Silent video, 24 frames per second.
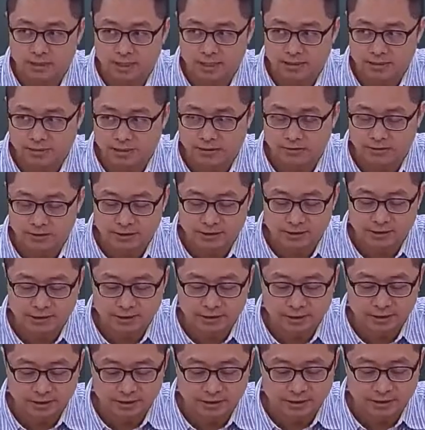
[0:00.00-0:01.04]
大小
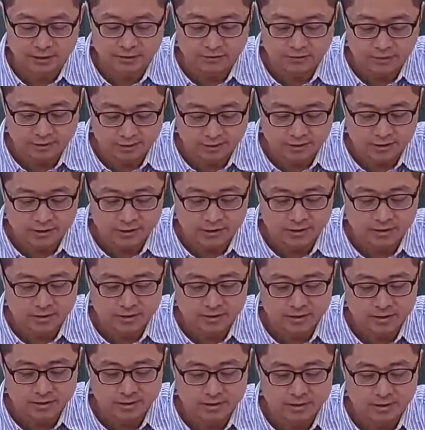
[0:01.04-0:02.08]
写 A 到 Z
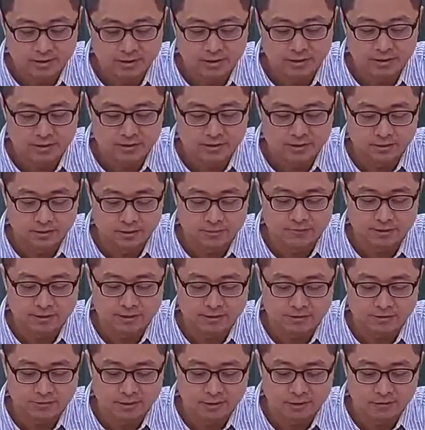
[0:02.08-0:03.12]
啊，一
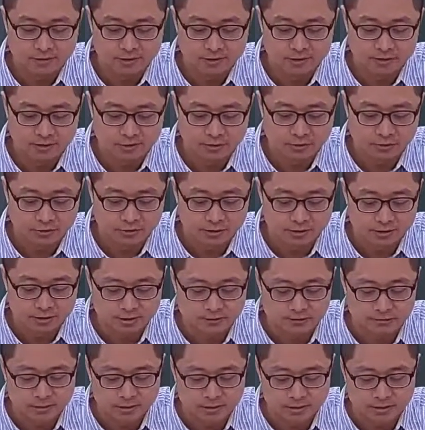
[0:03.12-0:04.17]
般这边我们是针对
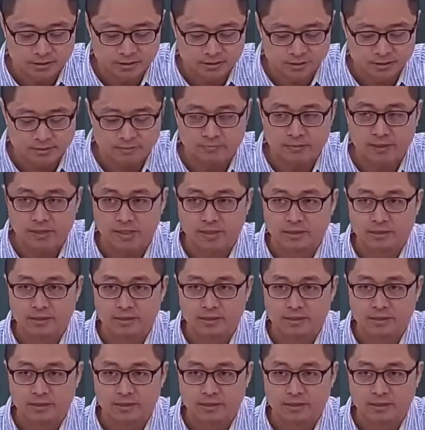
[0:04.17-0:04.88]
这个美式键